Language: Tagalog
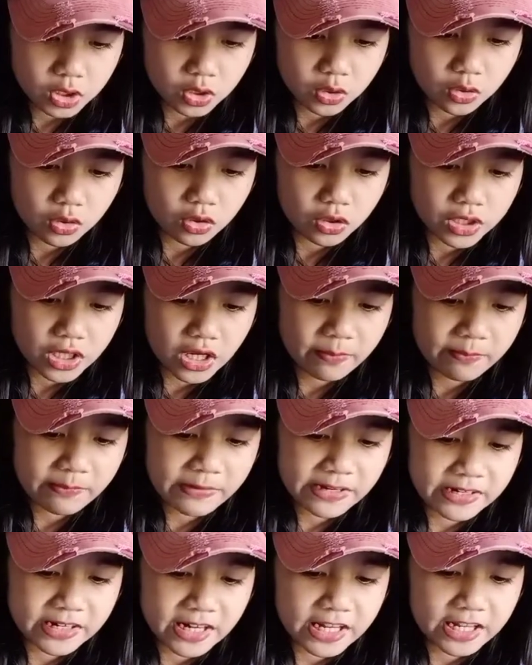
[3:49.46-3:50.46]
ay oh, number
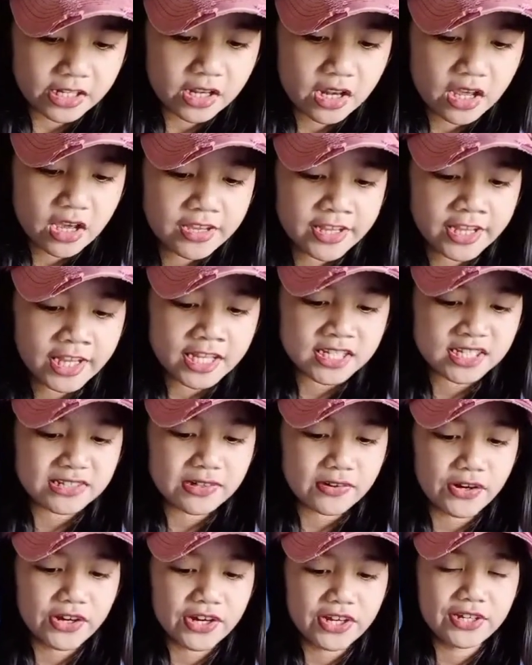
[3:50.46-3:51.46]
9. Yes
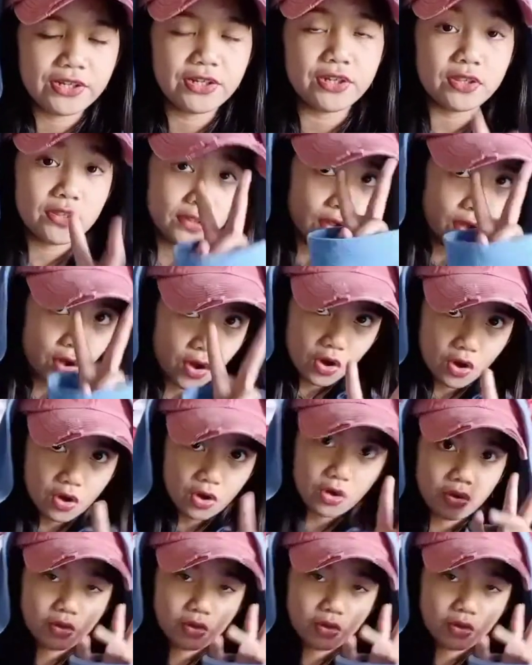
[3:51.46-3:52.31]
or no?